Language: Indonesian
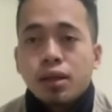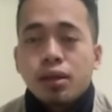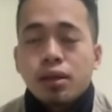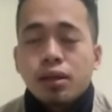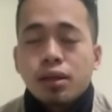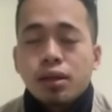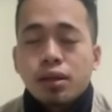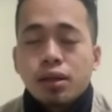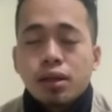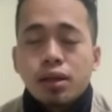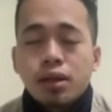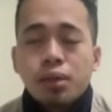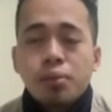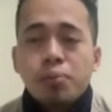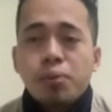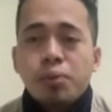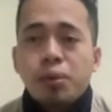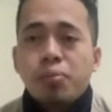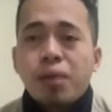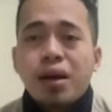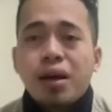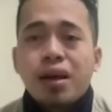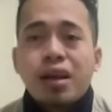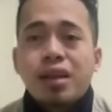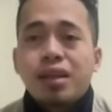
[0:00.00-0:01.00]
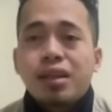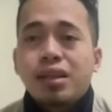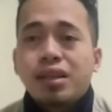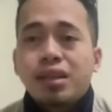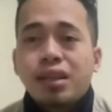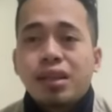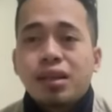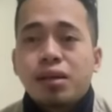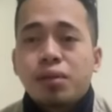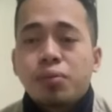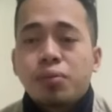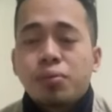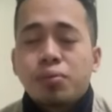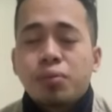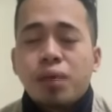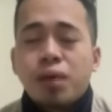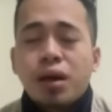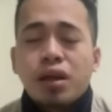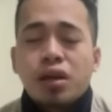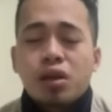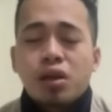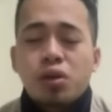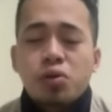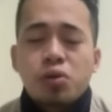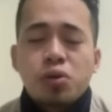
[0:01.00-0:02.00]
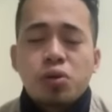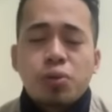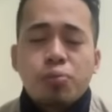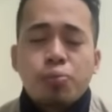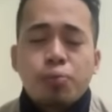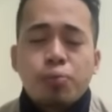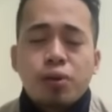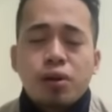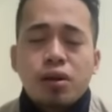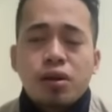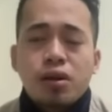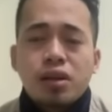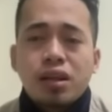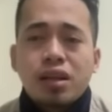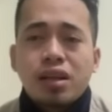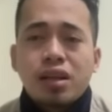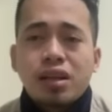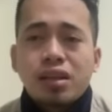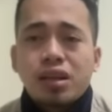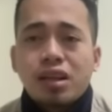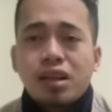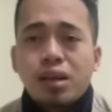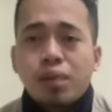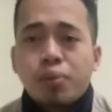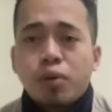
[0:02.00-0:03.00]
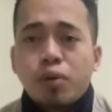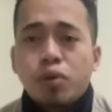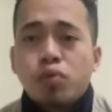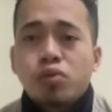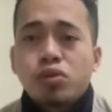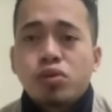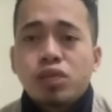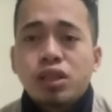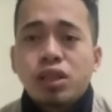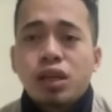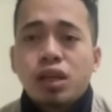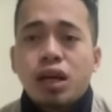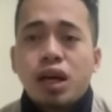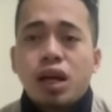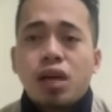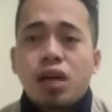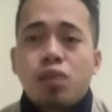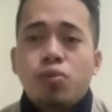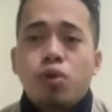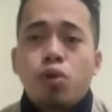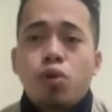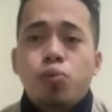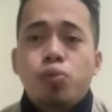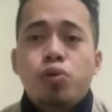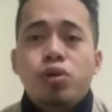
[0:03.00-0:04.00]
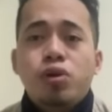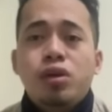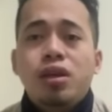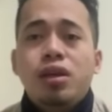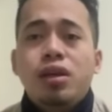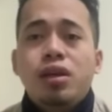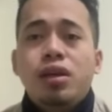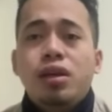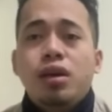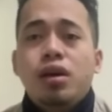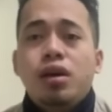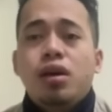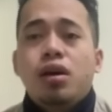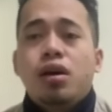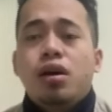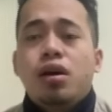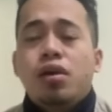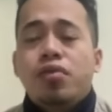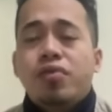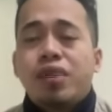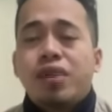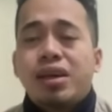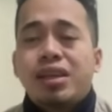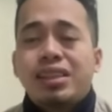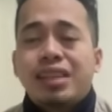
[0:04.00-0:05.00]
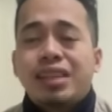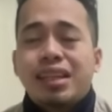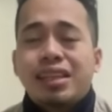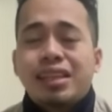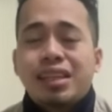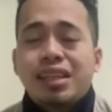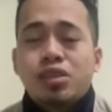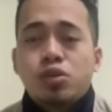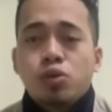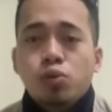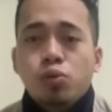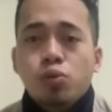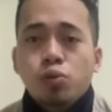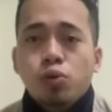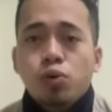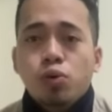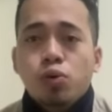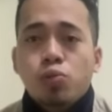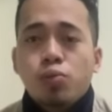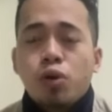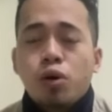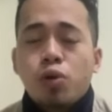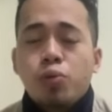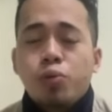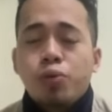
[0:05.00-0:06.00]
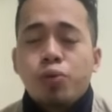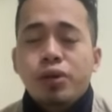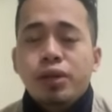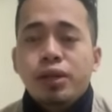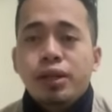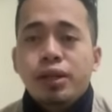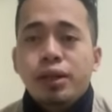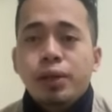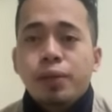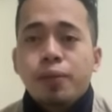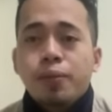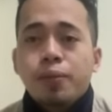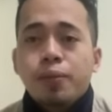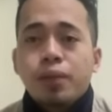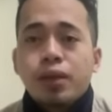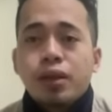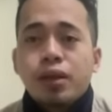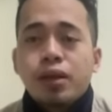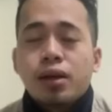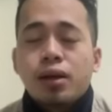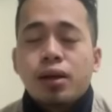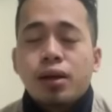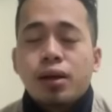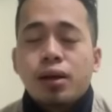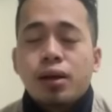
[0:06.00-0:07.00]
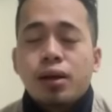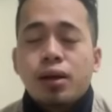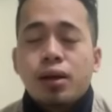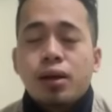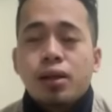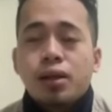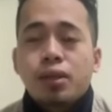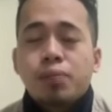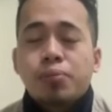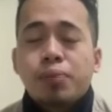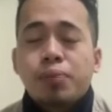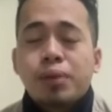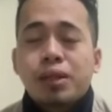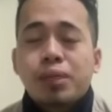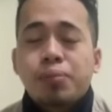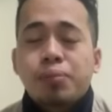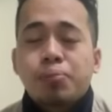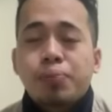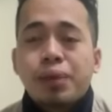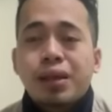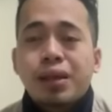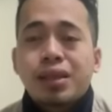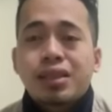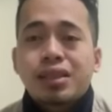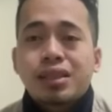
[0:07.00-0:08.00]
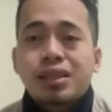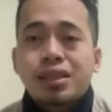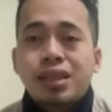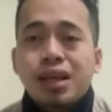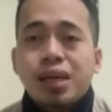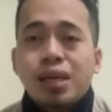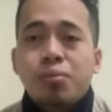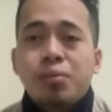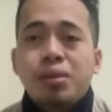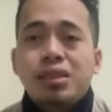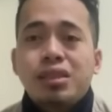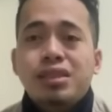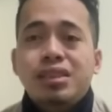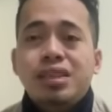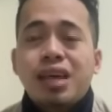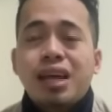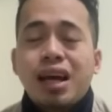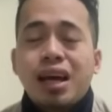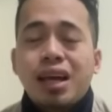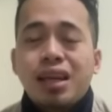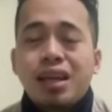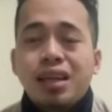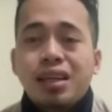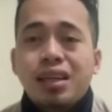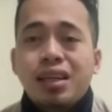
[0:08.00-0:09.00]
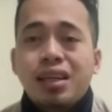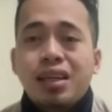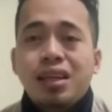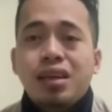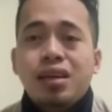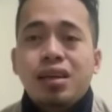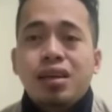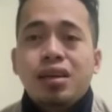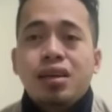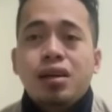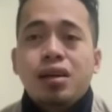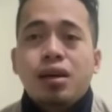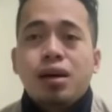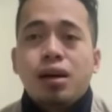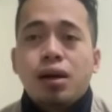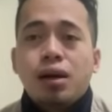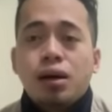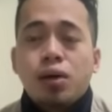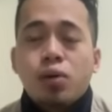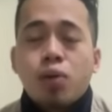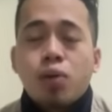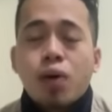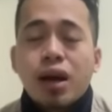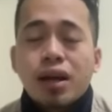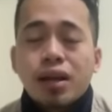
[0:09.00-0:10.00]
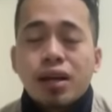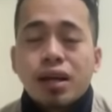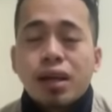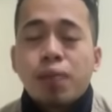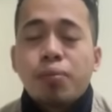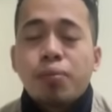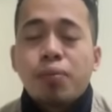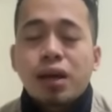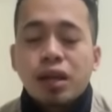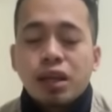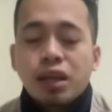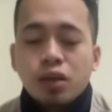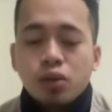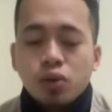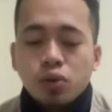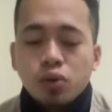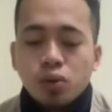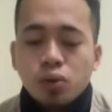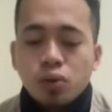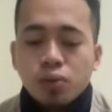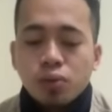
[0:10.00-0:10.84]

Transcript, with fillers: ke berbagai titik baik itu di eh, tenda-tenda pengungsian maupun di eh, fasilitas umum maupun di Eh, tempat-tempat uh, yang menjadi uh, warga berlindung